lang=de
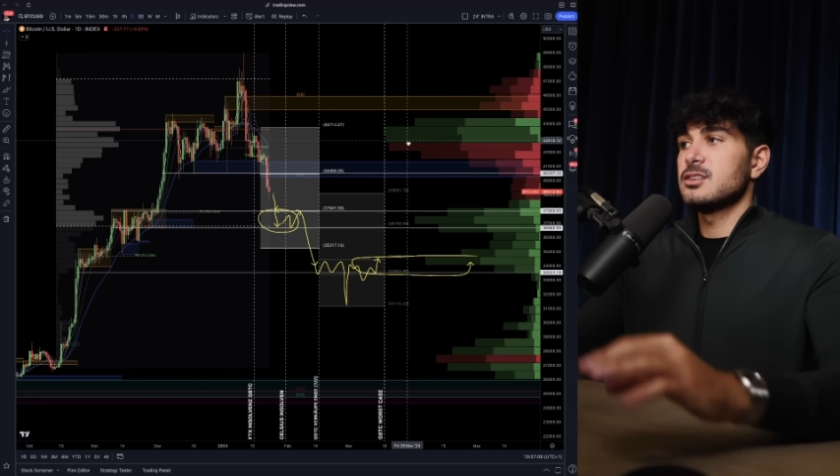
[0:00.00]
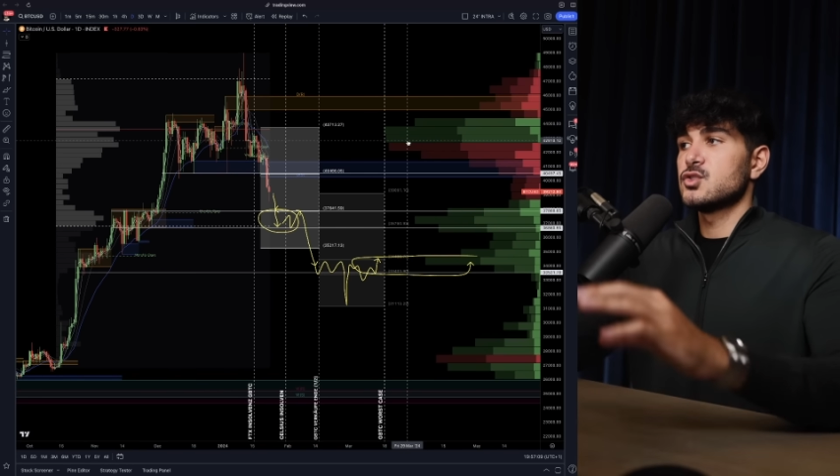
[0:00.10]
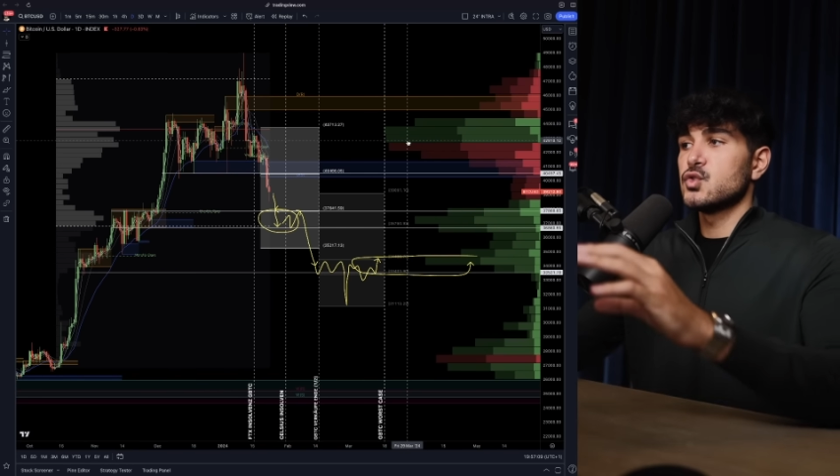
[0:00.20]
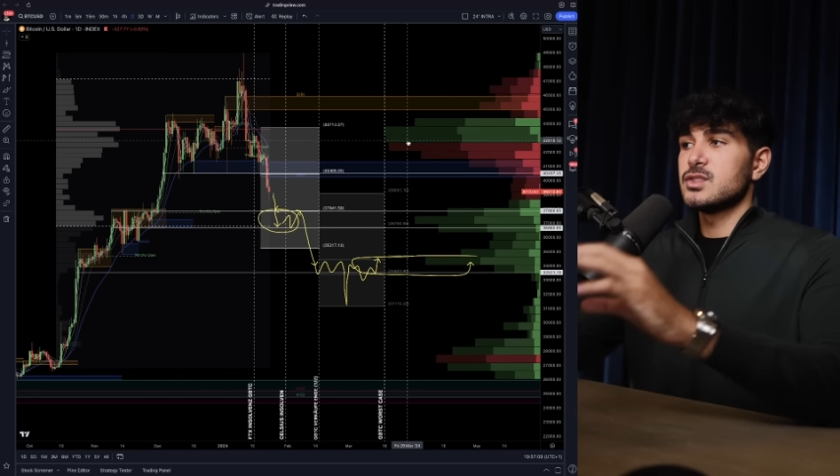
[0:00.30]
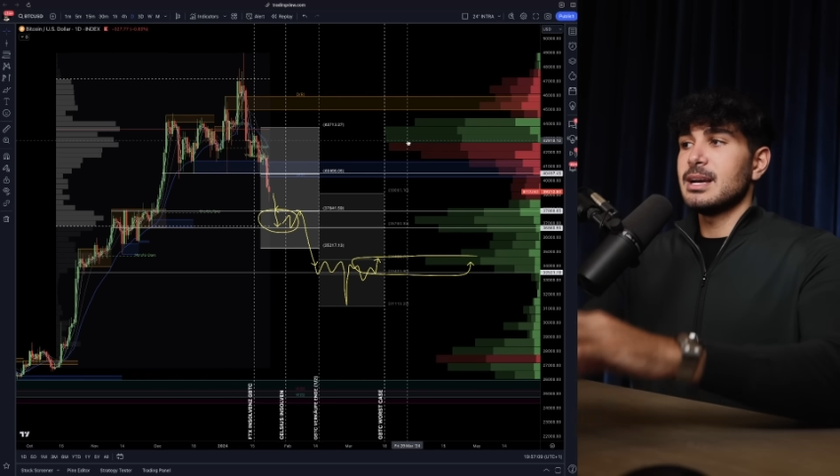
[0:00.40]

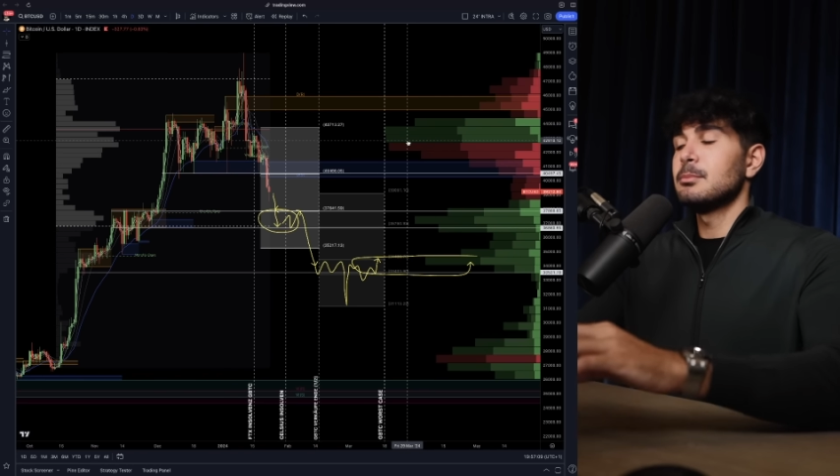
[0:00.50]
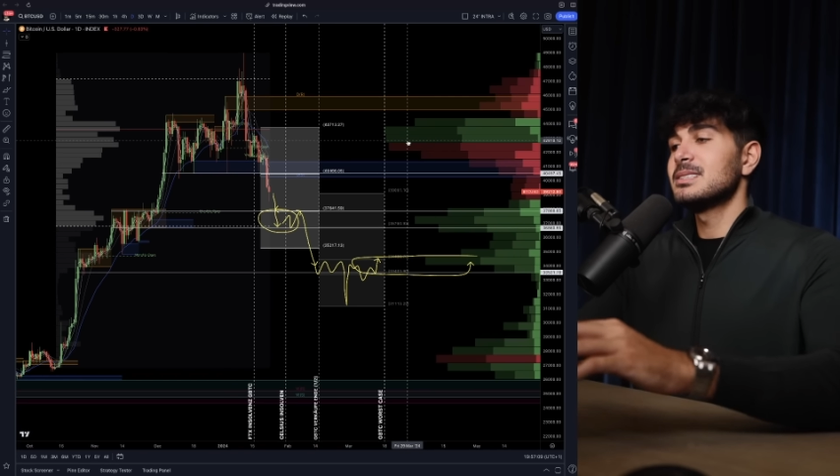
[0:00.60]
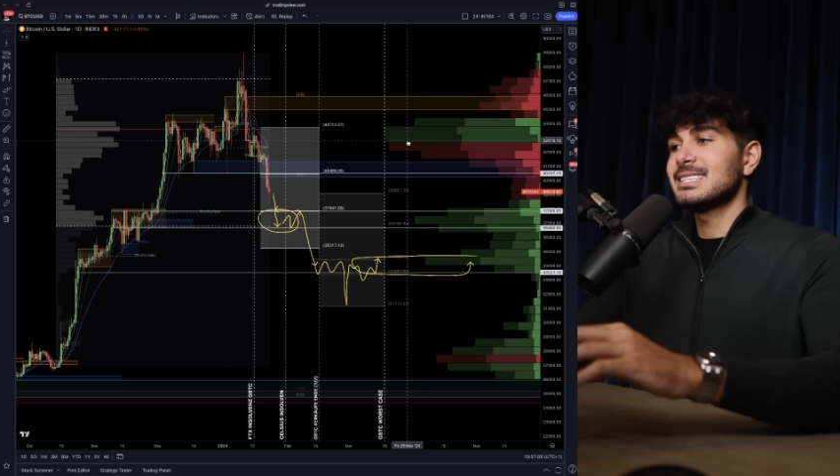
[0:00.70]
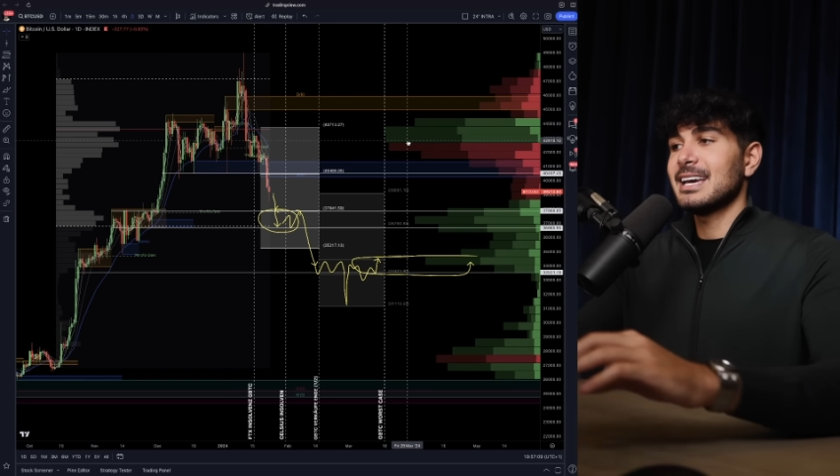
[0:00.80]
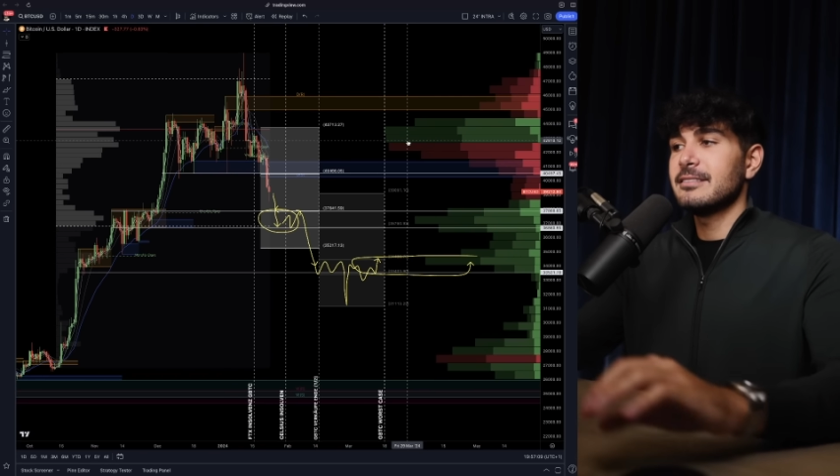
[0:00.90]

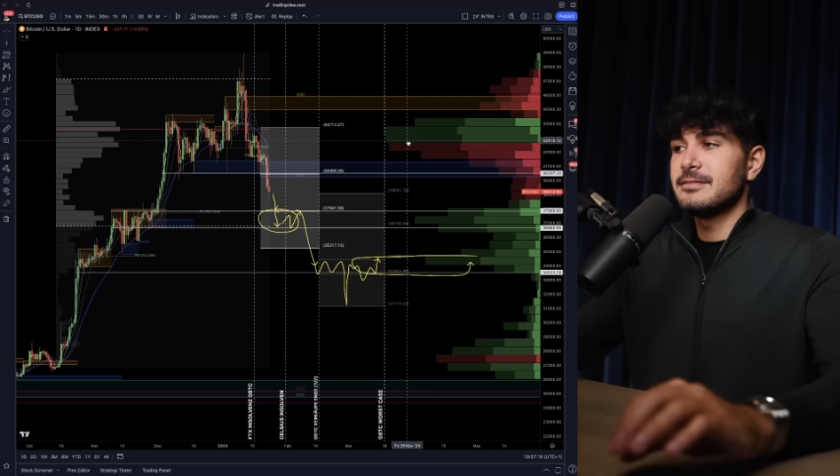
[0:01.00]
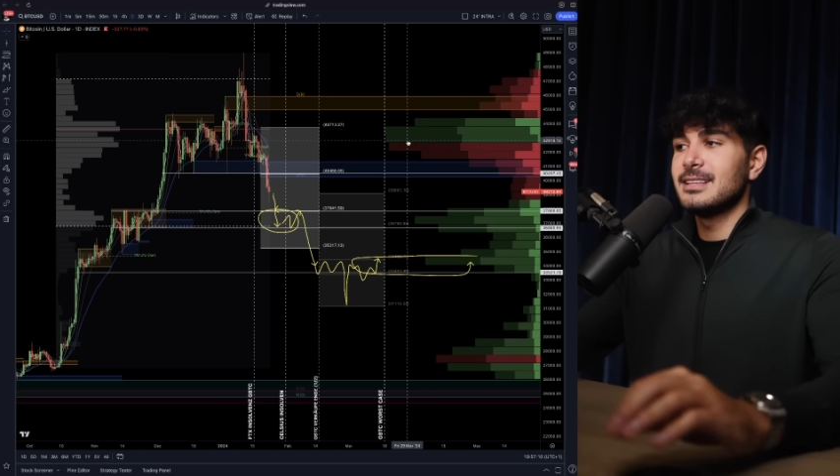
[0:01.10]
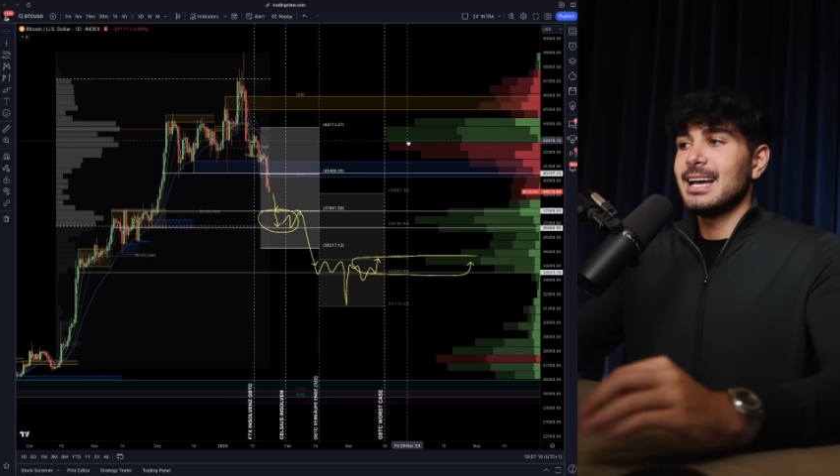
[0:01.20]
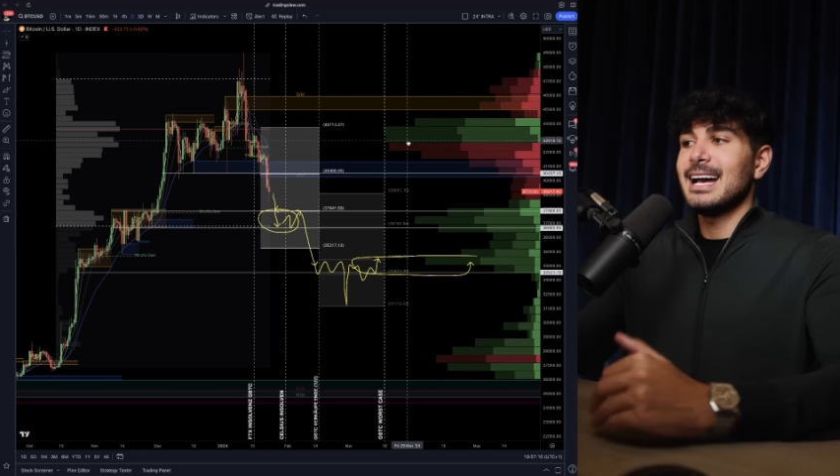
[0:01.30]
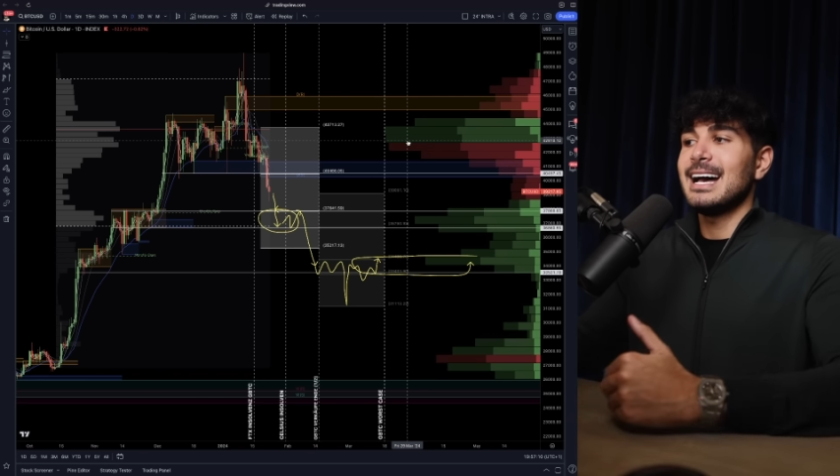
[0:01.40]

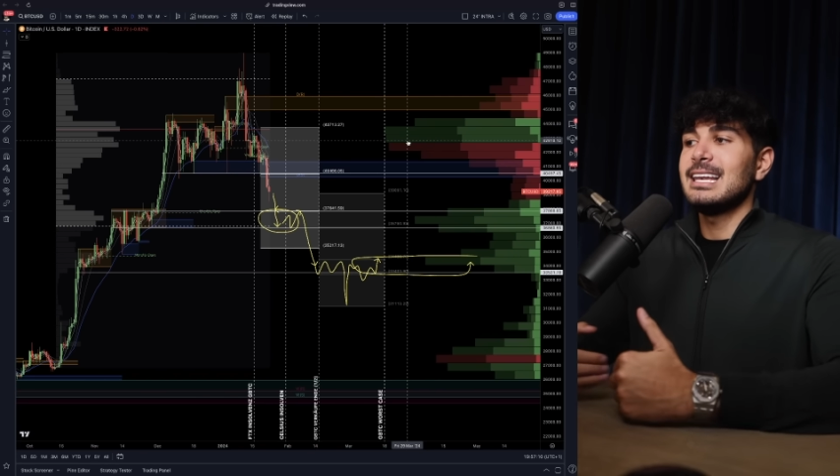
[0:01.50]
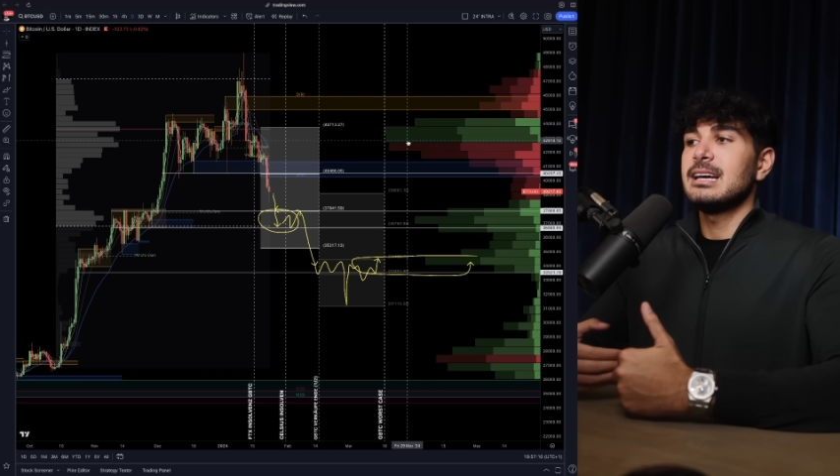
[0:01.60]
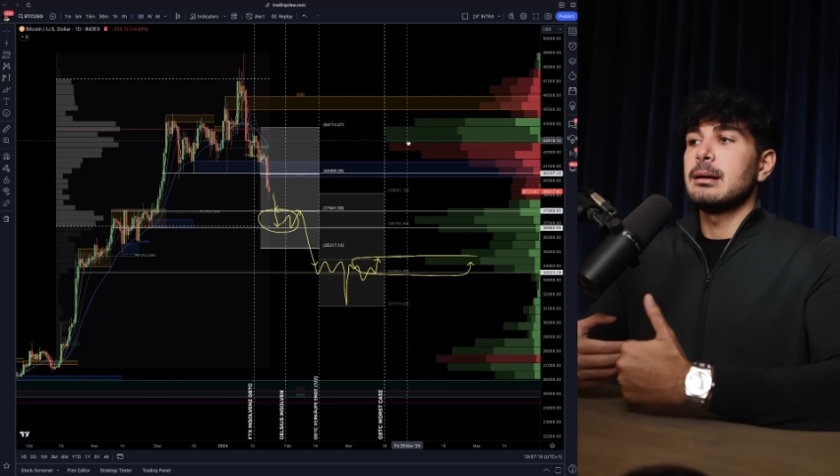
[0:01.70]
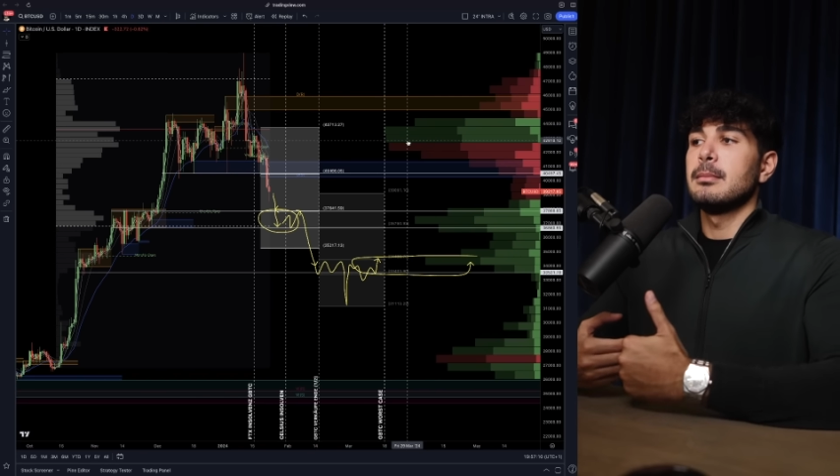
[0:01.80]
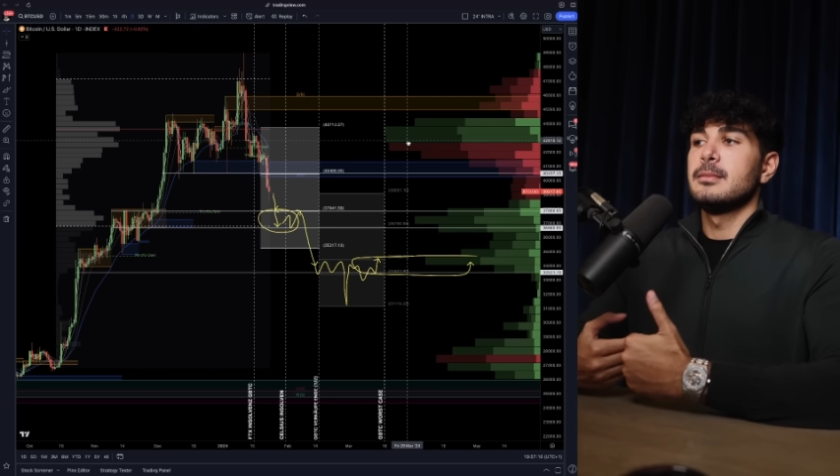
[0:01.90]
Zusammentreffen
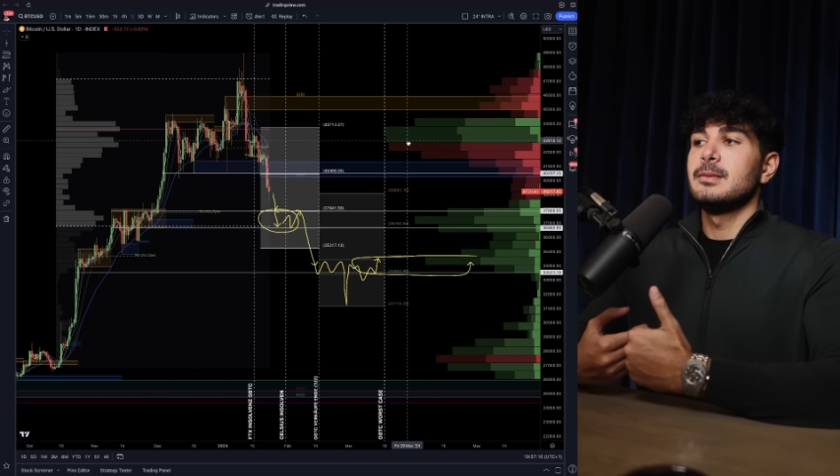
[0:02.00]
aller